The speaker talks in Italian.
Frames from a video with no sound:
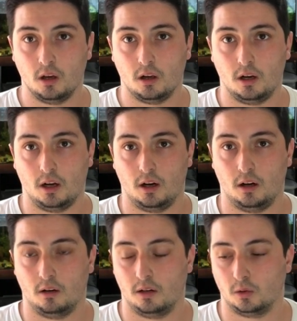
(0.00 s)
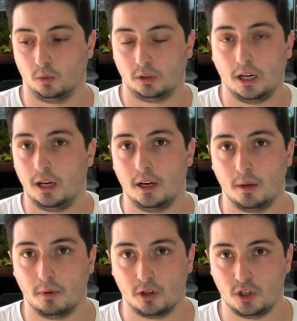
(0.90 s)
la, la totale
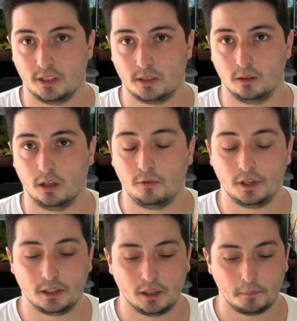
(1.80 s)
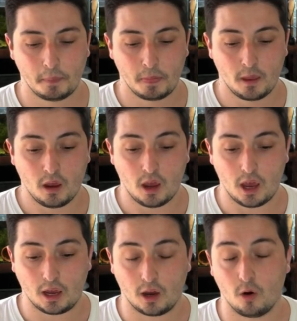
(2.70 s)
rimarginazione della ferita
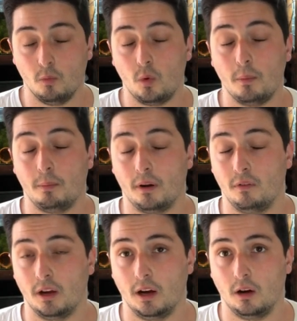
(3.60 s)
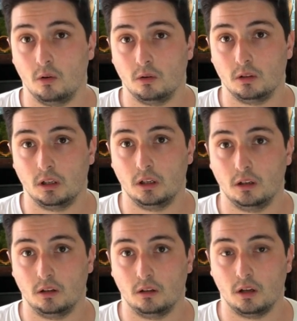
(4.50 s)
e che comunque prevengano
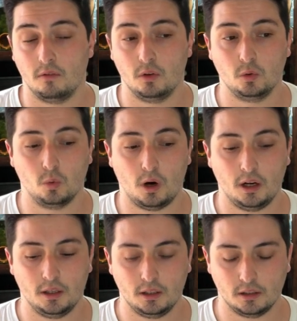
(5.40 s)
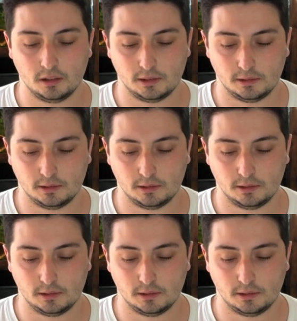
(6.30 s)
Uh, eventuali uh,